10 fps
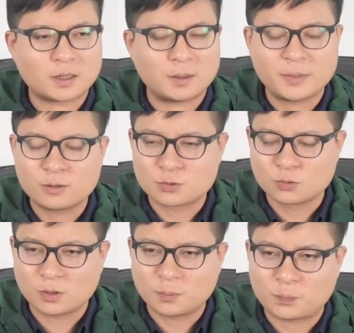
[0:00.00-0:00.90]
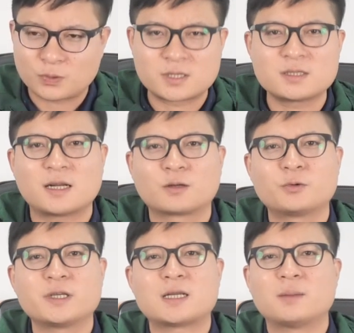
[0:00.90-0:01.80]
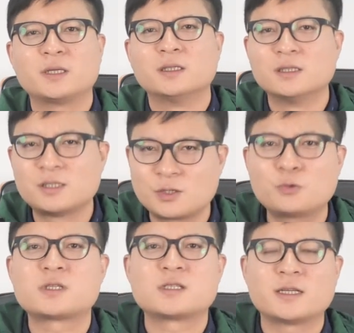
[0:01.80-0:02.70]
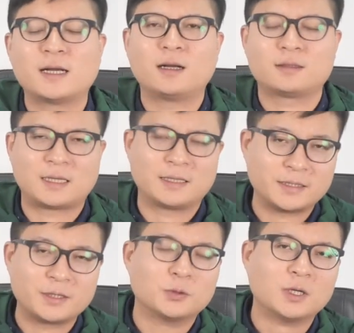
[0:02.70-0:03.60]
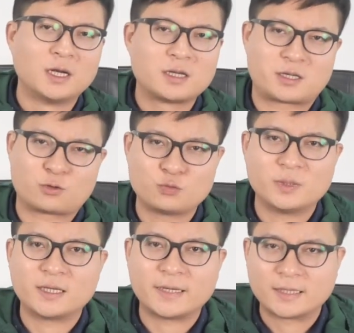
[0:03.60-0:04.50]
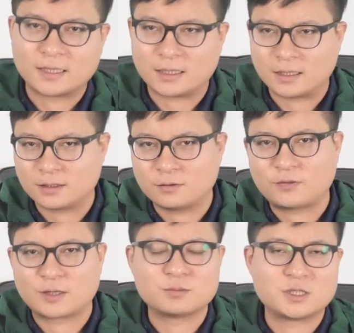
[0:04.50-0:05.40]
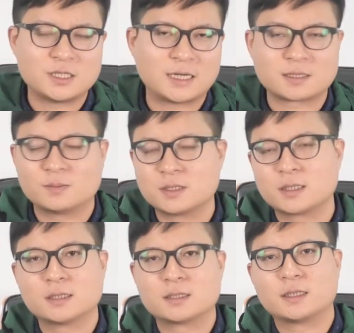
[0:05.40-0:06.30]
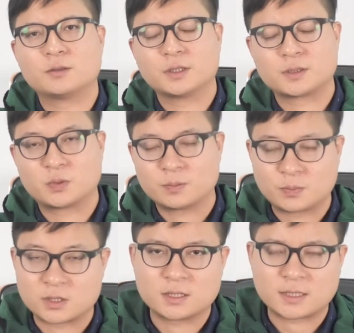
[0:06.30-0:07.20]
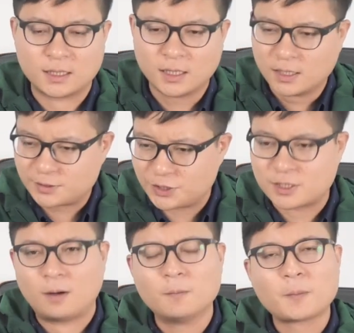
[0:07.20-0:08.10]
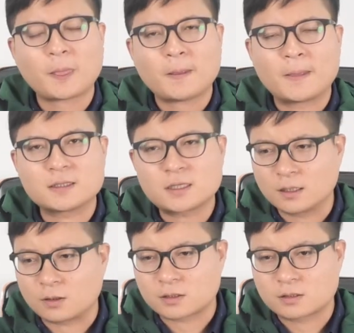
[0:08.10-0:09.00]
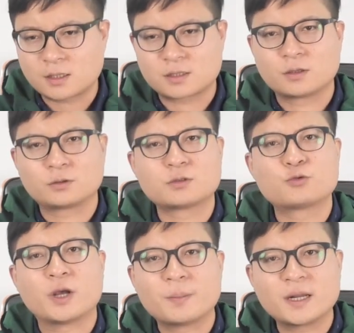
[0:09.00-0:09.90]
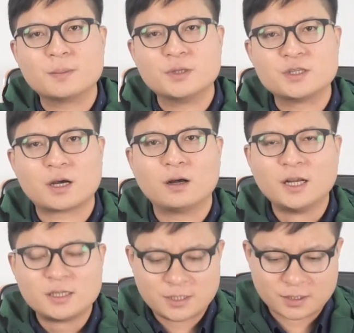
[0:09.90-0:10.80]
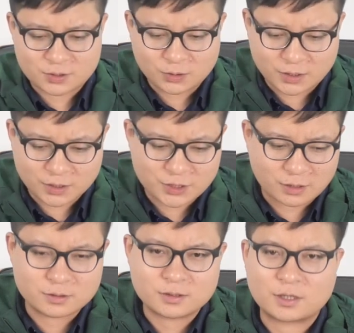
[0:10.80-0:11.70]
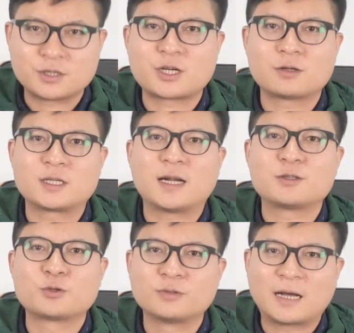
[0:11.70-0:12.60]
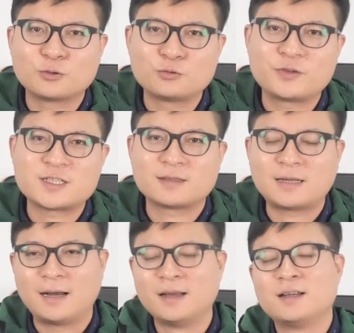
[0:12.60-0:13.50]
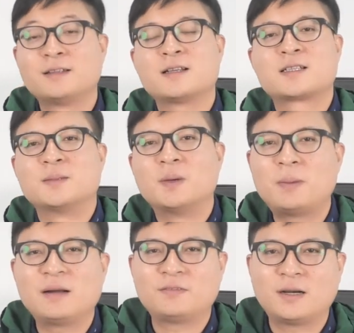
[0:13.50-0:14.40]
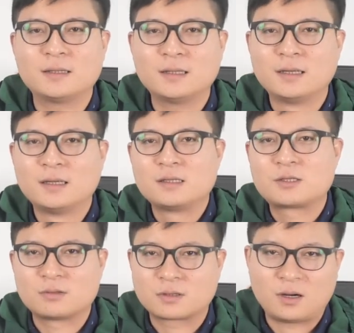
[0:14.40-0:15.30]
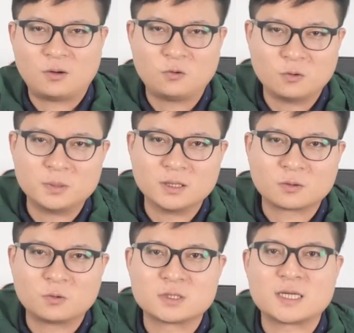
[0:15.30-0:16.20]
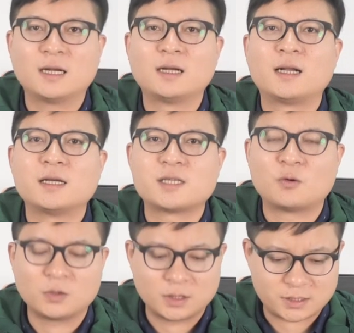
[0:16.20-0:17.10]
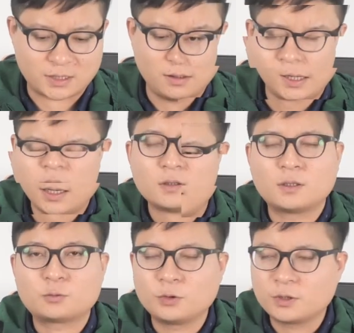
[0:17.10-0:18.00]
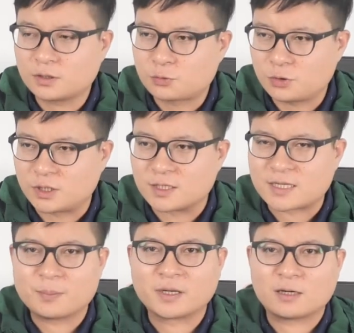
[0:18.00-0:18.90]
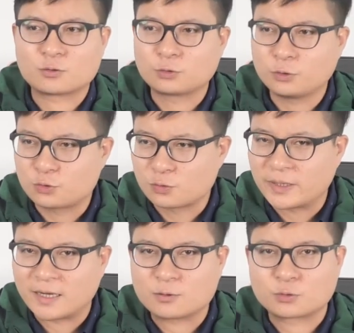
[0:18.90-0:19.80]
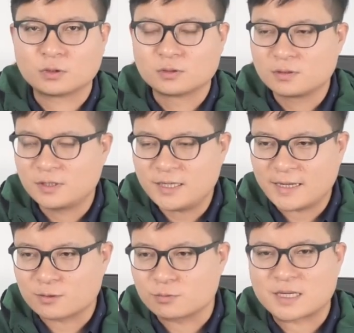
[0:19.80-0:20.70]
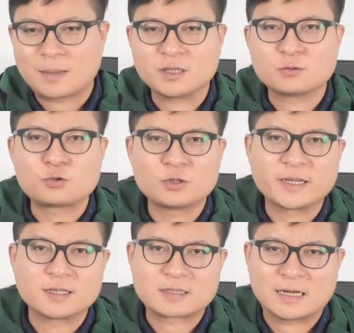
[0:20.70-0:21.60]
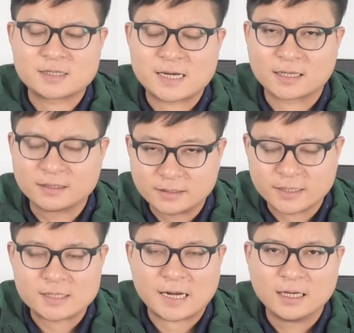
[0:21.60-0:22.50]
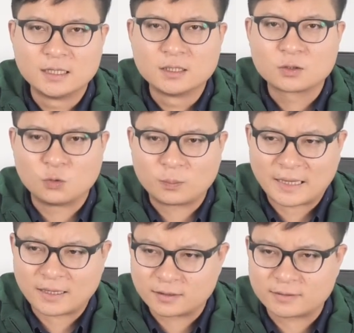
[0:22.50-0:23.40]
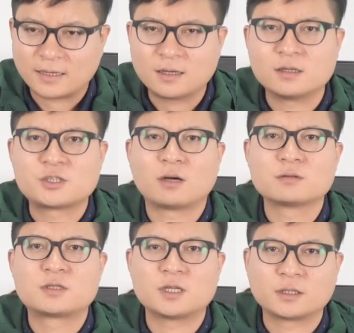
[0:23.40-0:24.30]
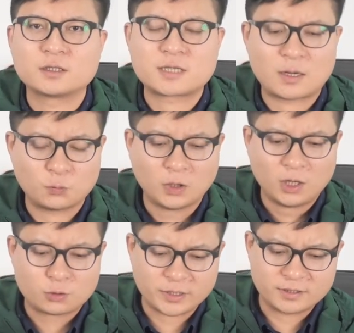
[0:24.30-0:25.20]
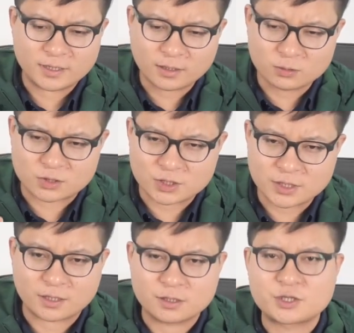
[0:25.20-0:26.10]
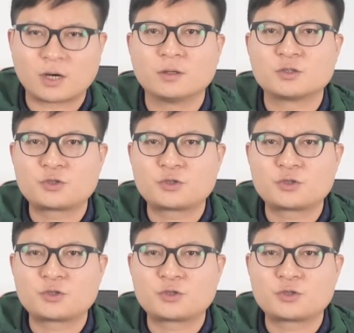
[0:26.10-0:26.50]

呃没有中国不生产的工业产品几乎是这样啊，当然也有少数门类啊，发动机啊什么这些这些东西是不不生产的极少。那这个这个时候都是全面的比较，这个时候核销核销起来就难度非常大。那什么办法呢？就是靠货币的扩张来相互核销。那对于具体的产品来说，对于中美来说，一两种产品剧烈的涨价跟跌价。恐怕很难核销整个债务，所以能够直接核销的，